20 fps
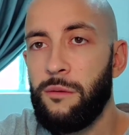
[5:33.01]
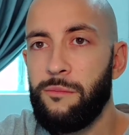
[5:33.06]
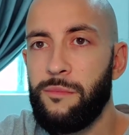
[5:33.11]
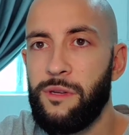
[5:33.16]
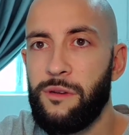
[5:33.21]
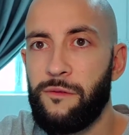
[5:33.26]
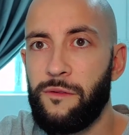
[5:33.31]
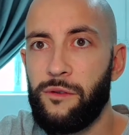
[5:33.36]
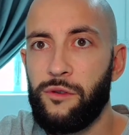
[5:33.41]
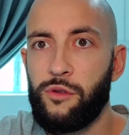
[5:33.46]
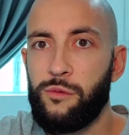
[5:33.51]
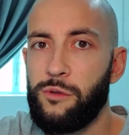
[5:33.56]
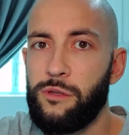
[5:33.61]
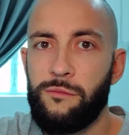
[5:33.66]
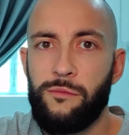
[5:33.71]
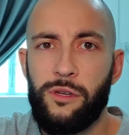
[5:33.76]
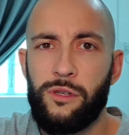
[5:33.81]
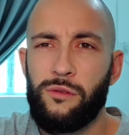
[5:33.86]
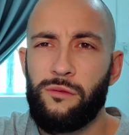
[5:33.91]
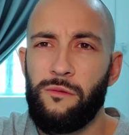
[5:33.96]
Mais franchement
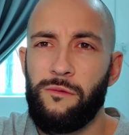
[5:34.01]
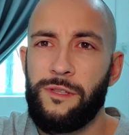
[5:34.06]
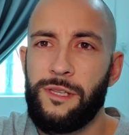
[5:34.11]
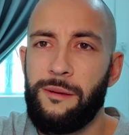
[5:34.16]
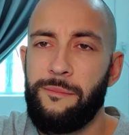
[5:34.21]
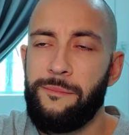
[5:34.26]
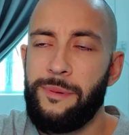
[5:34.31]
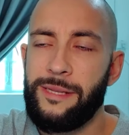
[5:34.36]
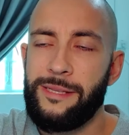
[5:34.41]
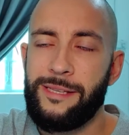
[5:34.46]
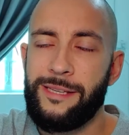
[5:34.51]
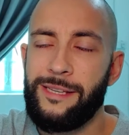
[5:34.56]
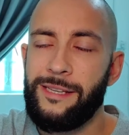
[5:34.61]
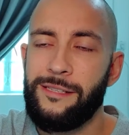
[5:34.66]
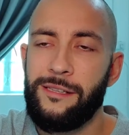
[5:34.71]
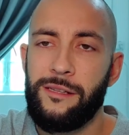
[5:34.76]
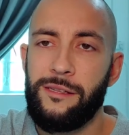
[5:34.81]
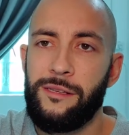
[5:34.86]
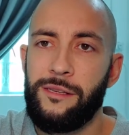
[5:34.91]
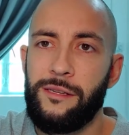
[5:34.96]
moi je trouve ça pas
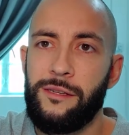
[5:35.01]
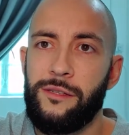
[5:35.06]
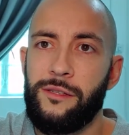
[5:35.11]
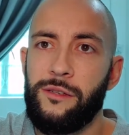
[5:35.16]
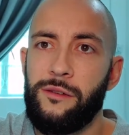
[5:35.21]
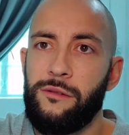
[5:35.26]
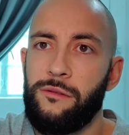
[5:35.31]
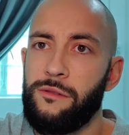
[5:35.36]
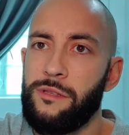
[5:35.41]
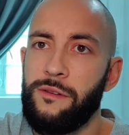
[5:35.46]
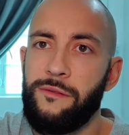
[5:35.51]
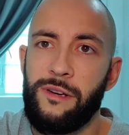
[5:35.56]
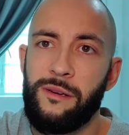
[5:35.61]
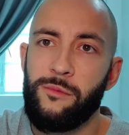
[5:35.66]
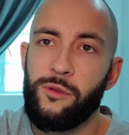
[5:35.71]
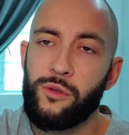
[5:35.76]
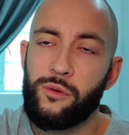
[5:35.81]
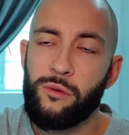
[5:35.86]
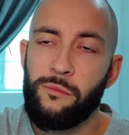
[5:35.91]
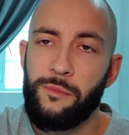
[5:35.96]
très intéressant. C'est
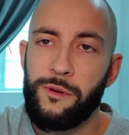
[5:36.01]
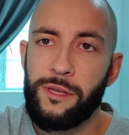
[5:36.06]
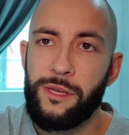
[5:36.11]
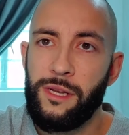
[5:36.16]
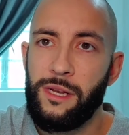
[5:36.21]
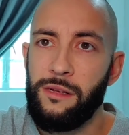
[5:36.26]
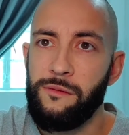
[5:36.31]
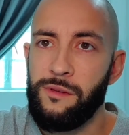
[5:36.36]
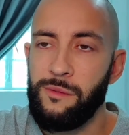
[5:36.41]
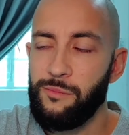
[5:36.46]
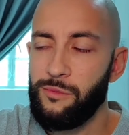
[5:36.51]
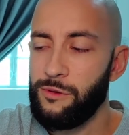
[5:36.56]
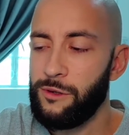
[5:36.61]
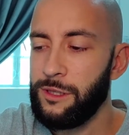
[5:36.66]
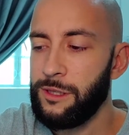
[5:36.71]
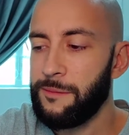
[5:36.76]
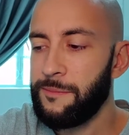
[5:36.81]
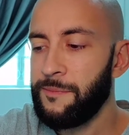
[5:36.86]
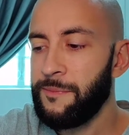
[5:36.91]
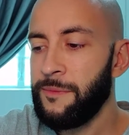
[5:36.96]
vraiment se compliquer la vie pour
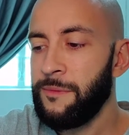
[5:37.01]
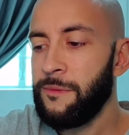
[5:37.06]
rien.